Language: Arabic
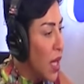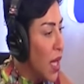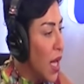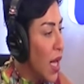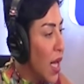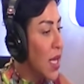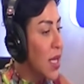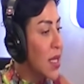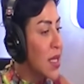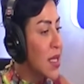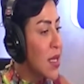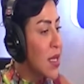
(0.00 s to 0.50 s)

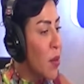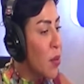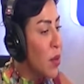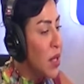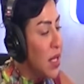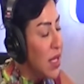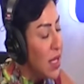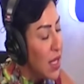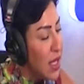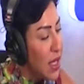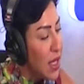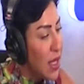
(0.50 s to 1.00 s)
كنت
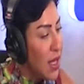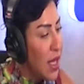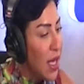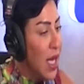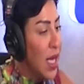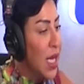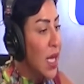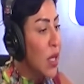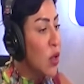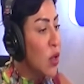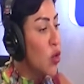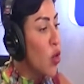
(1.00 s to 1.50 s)
صبية
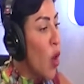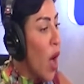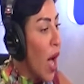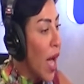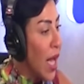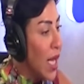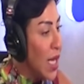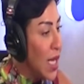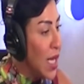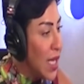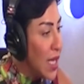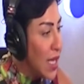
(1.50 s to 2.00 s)
كنتوا
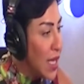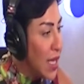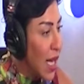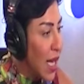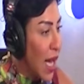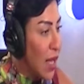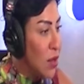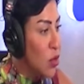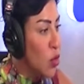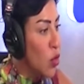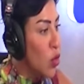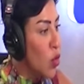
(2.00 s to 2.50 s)
عائلة
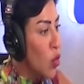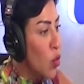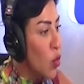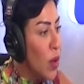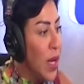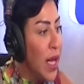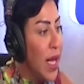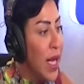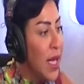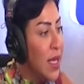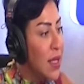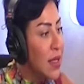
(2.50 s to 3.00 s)
عندكم
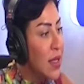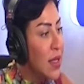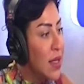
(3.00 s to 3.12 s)
أولاد